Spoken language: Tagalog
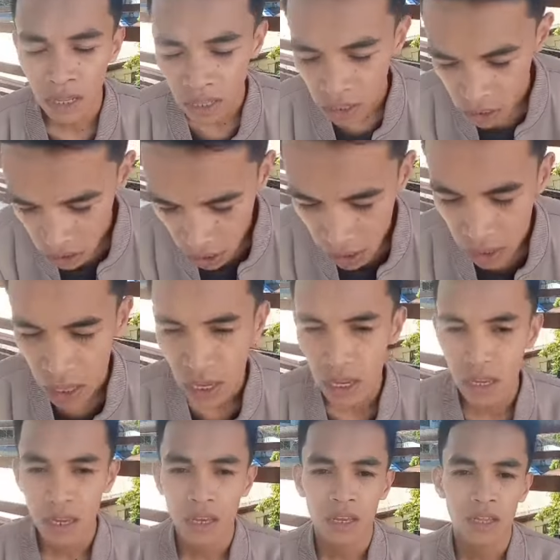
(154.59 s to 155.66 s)

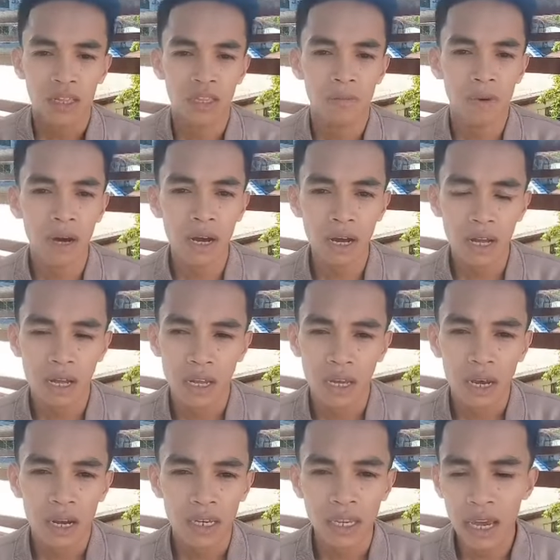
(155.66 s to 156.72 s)
understanding. 'Di ba?
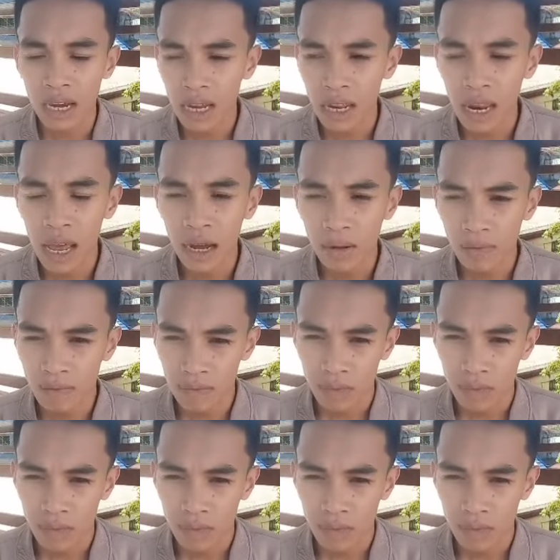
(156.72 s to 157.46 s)
Kasi sa akin lang